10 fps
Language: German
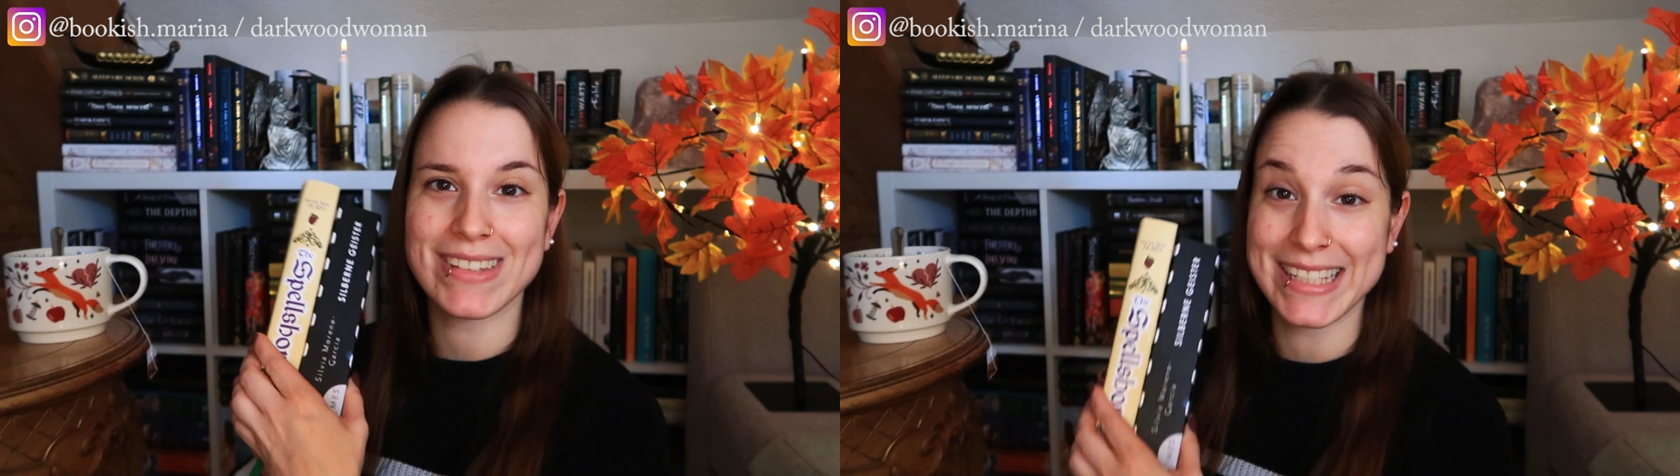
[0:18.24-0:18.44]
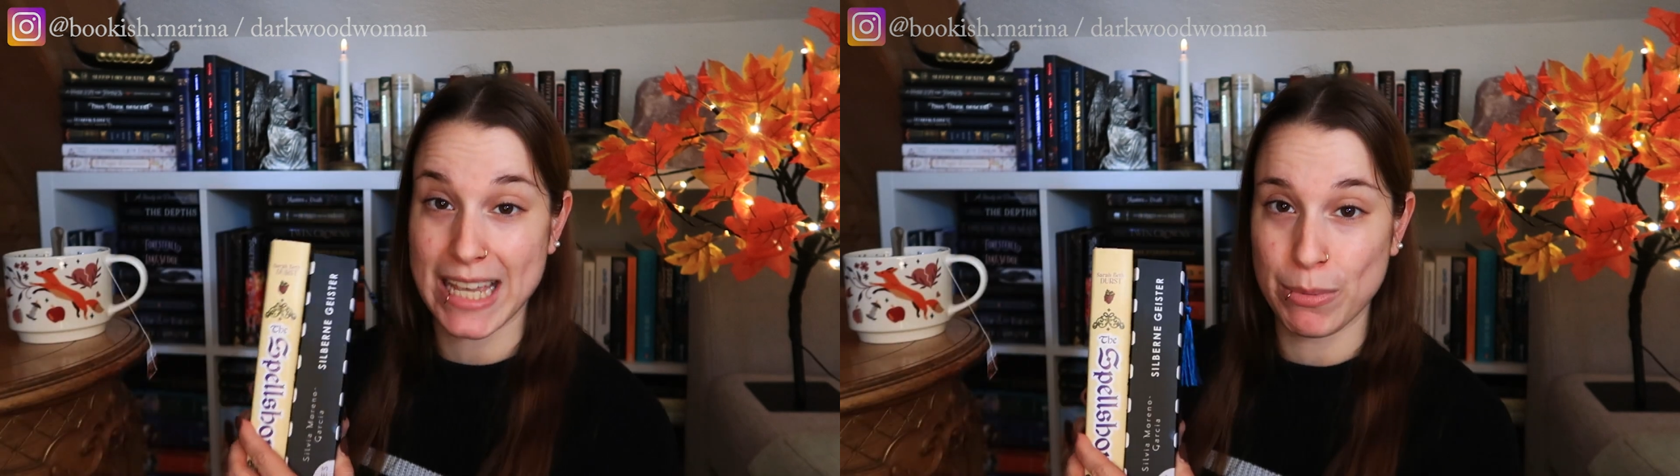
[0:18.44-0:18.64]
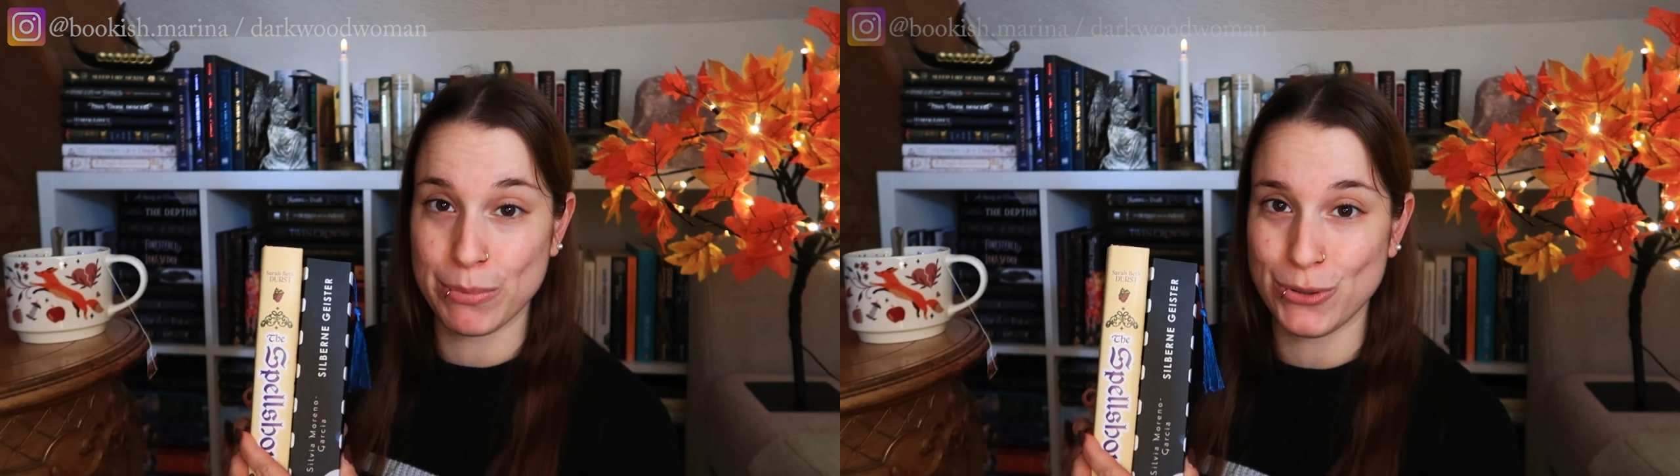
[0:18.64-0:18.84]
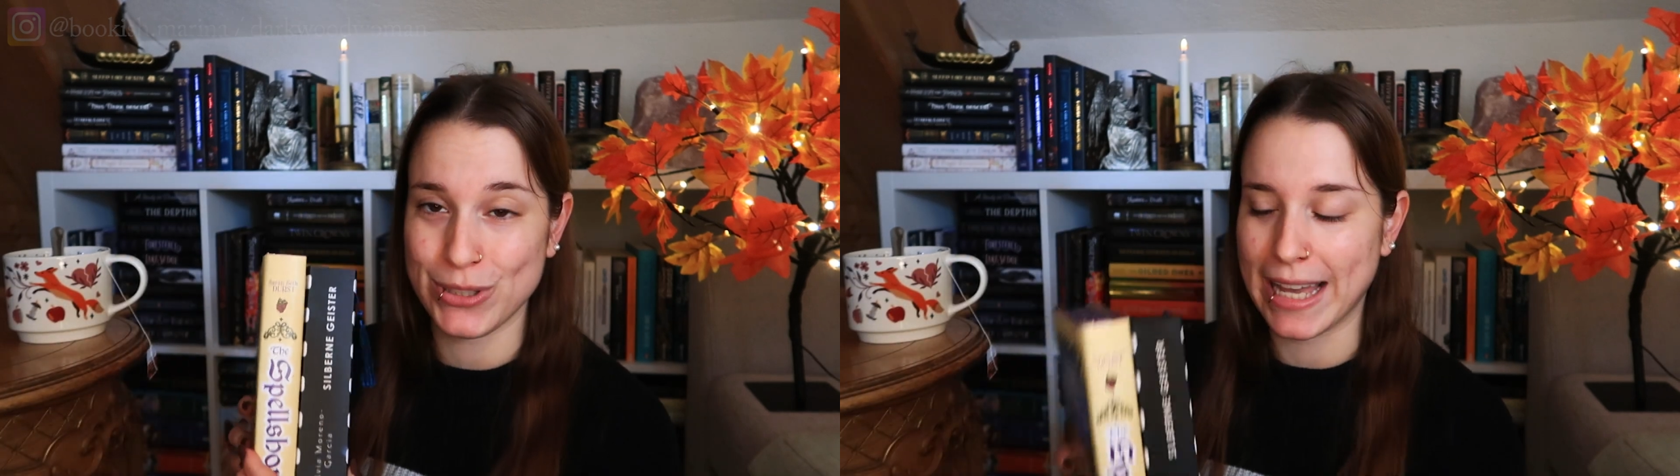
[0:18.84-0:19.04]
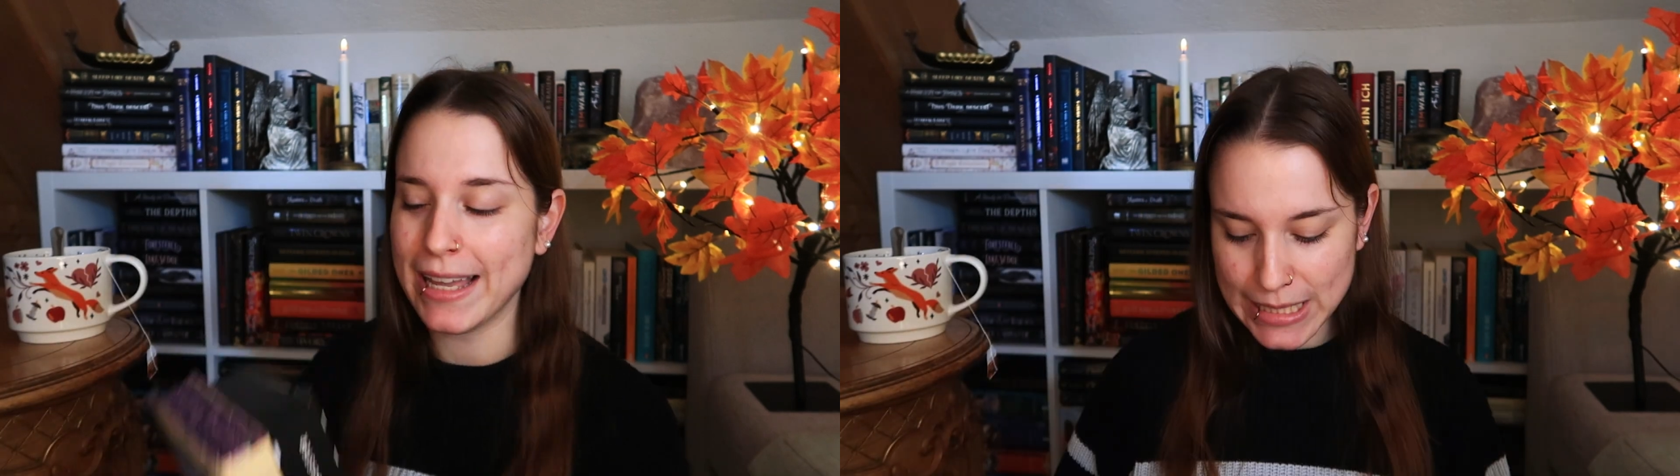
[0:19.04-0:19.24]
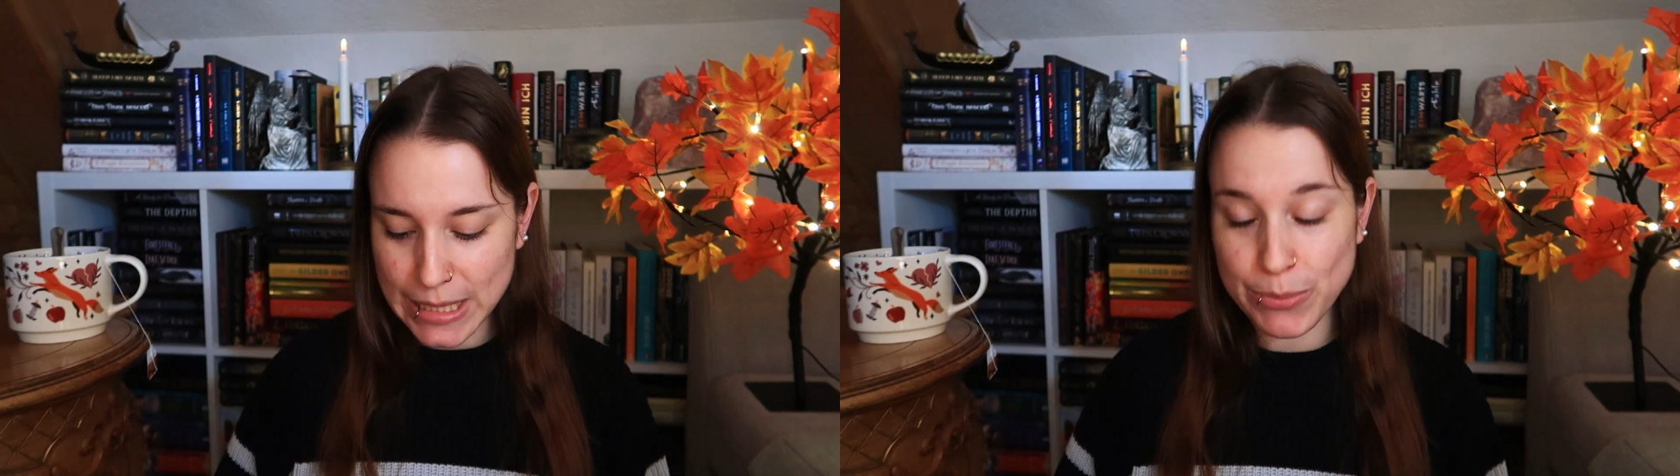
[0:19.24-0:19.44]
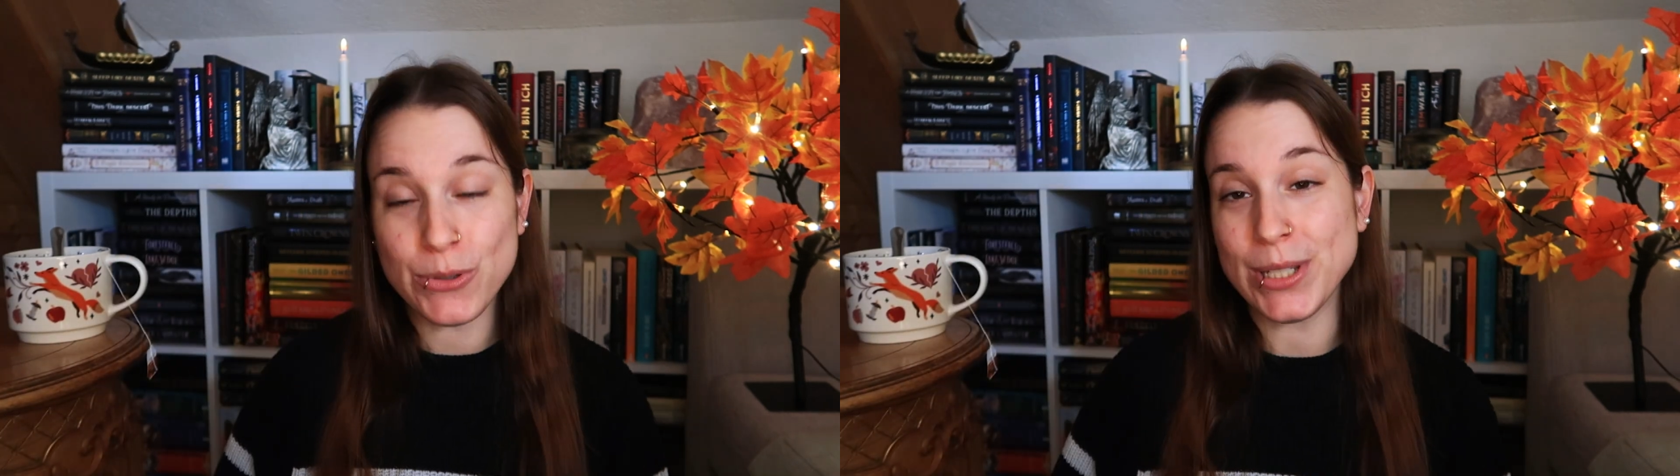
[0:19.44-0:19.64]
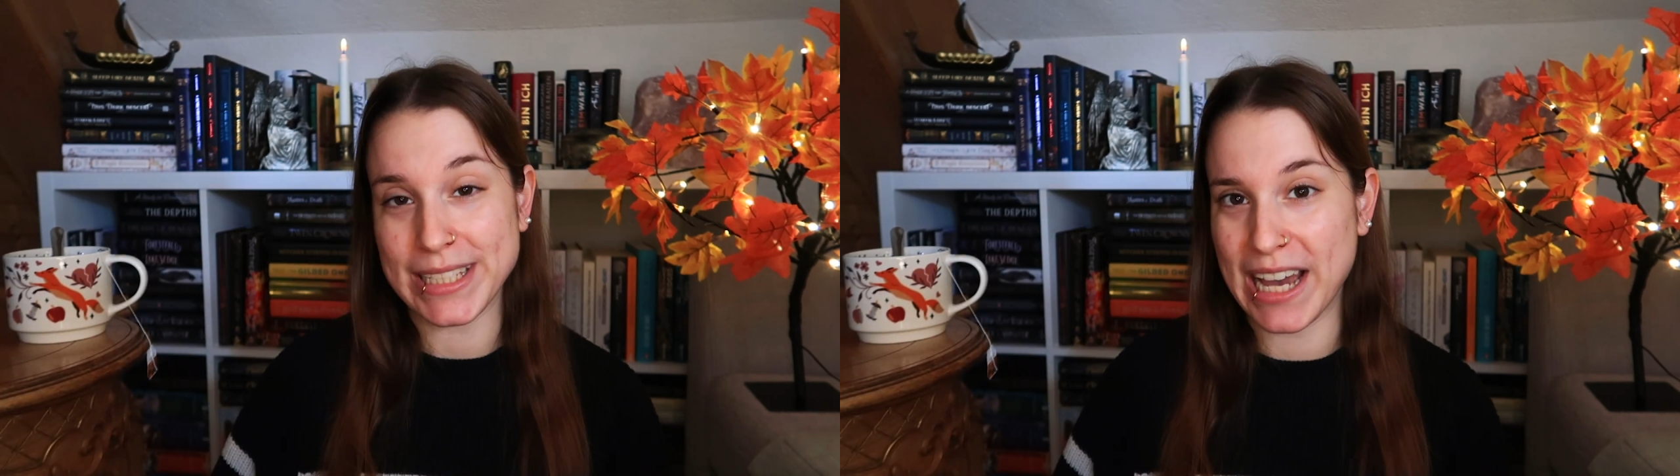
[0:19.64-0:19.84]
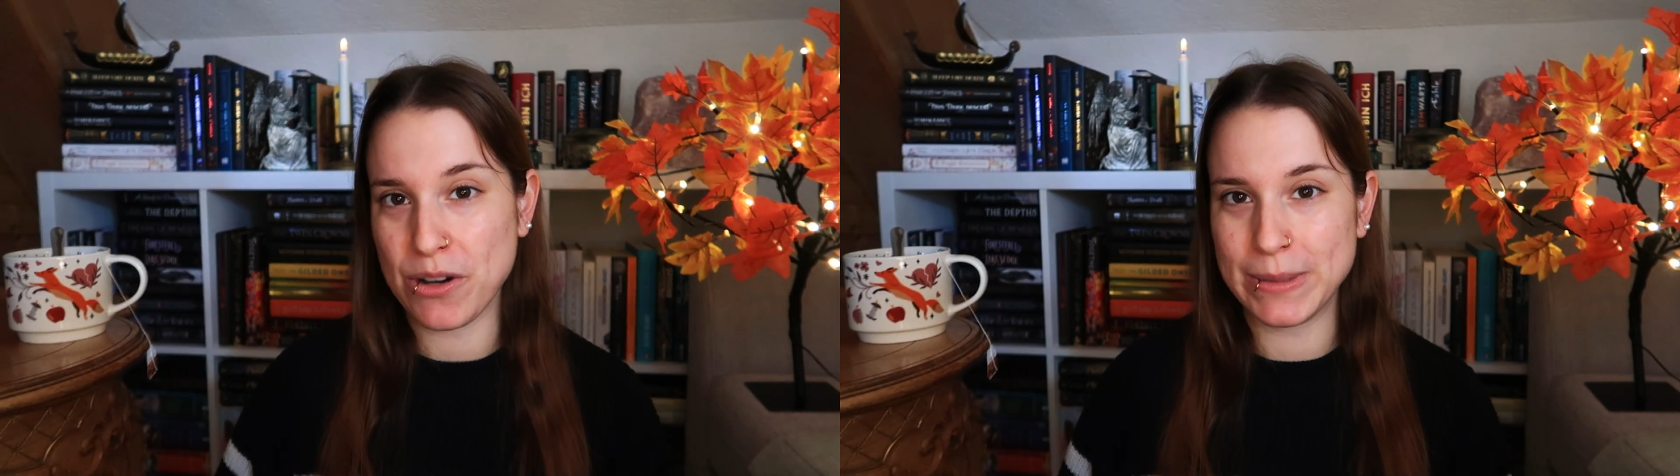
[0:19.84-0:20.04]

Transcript: ich habe Bücher. Die Bücher,